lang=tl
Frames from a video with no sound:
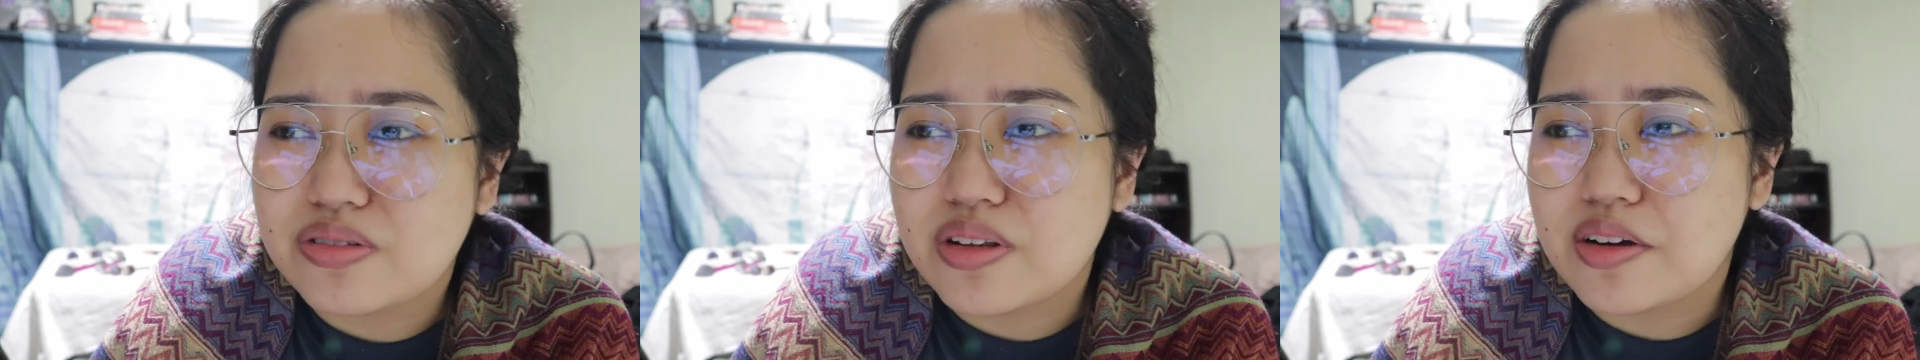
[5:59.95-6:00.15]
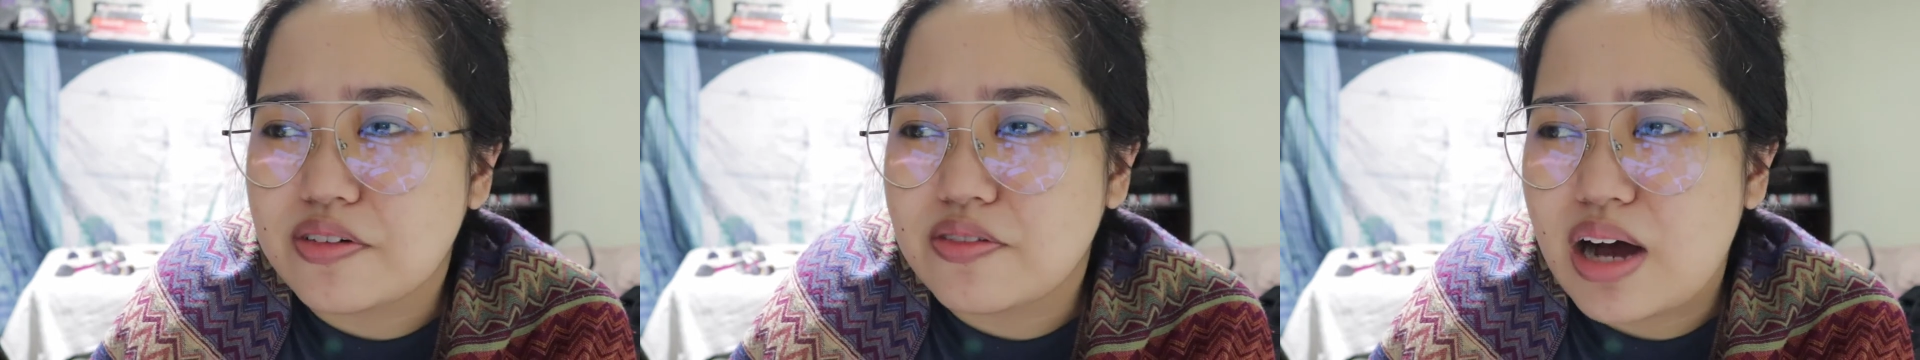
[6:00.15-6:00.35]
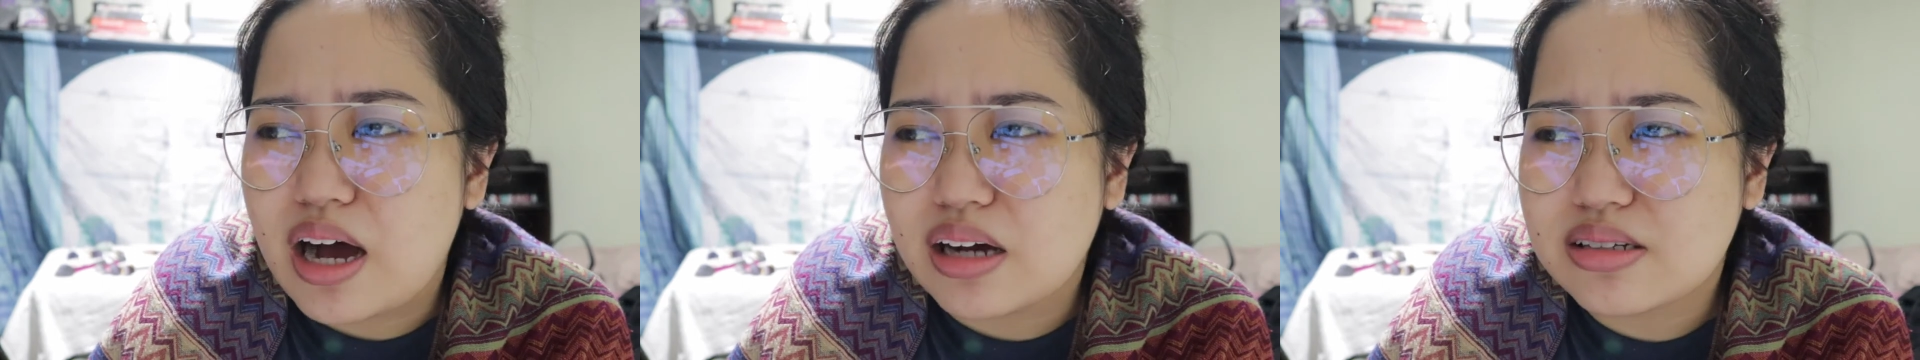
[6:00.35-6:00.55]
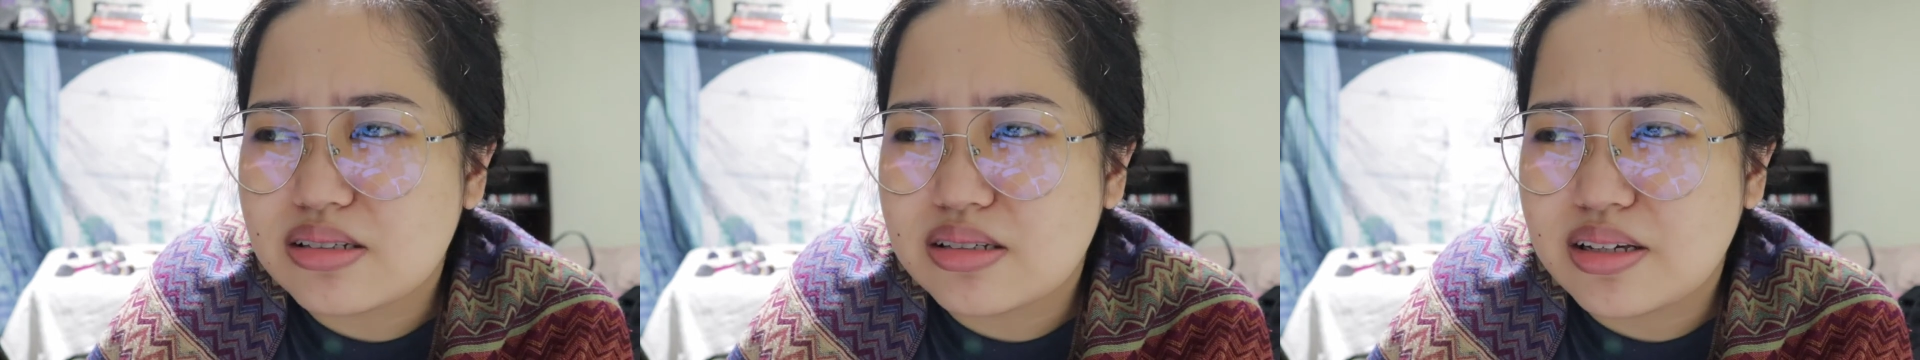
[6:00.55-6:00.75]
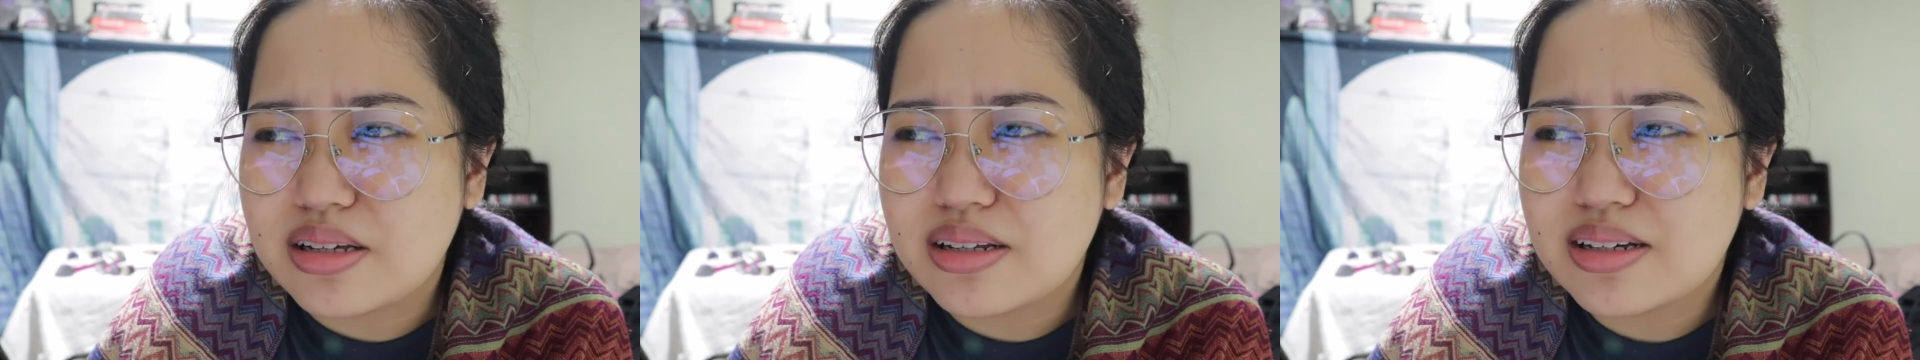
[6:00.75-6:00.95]
the
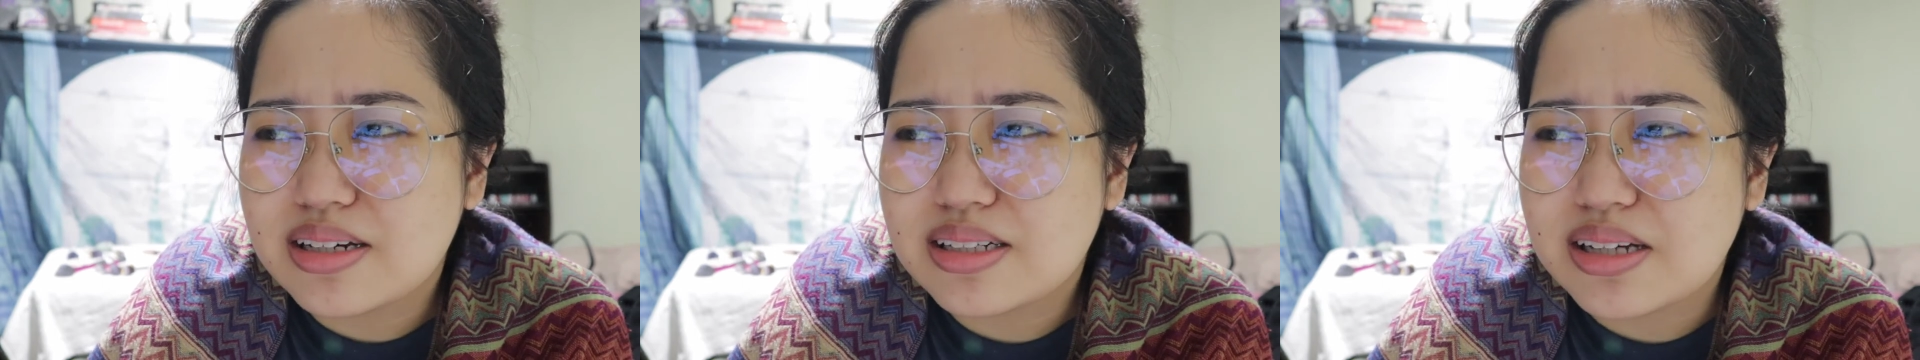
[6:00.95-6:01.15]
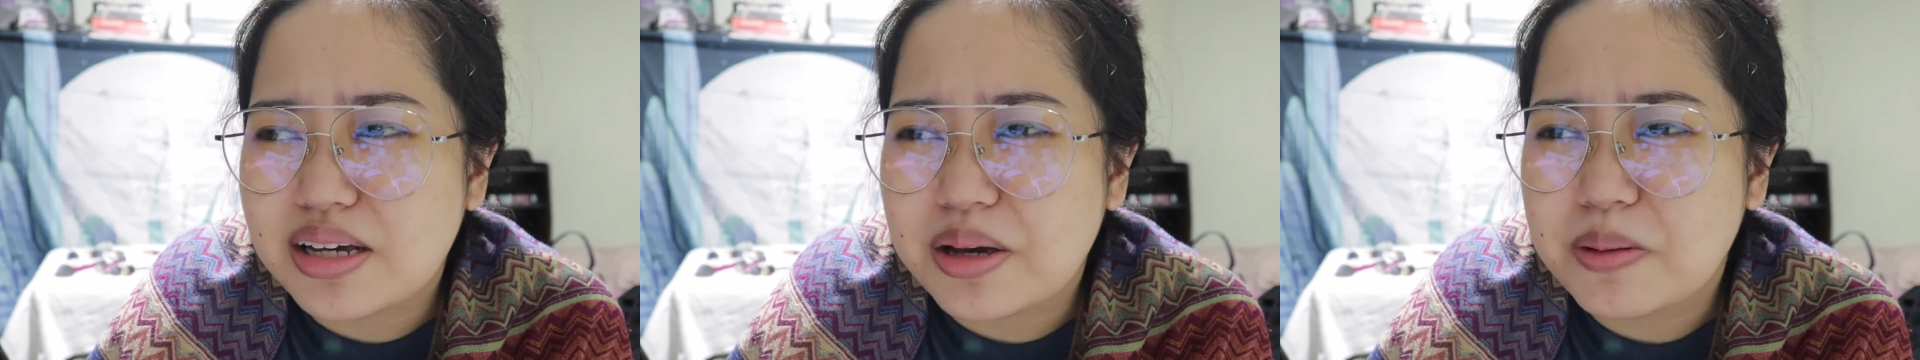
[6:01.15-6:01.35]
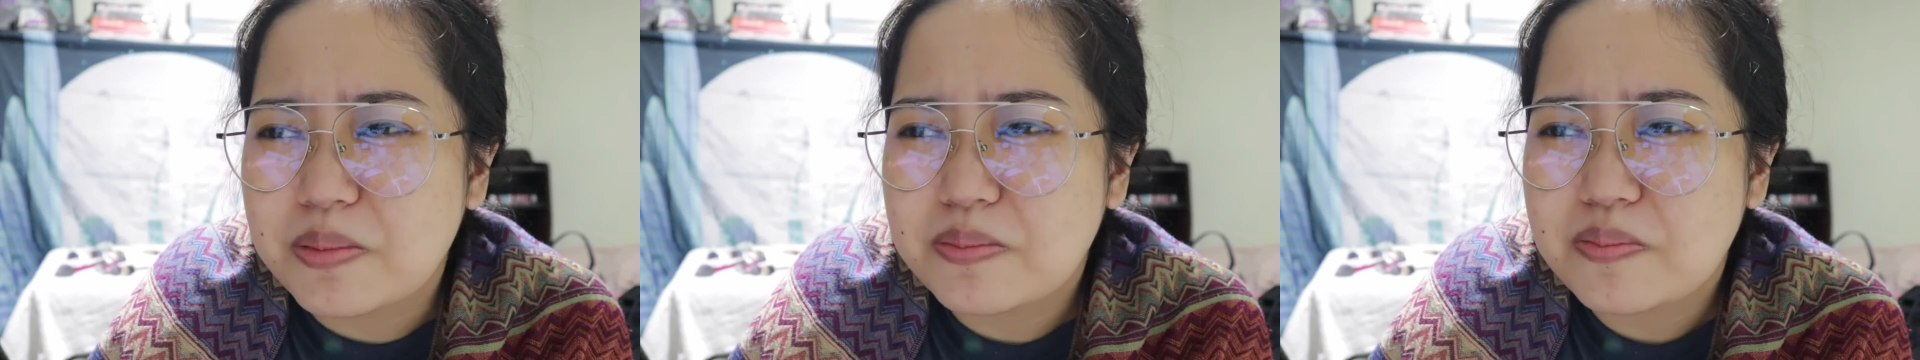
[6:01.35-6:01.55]
vaccine kasi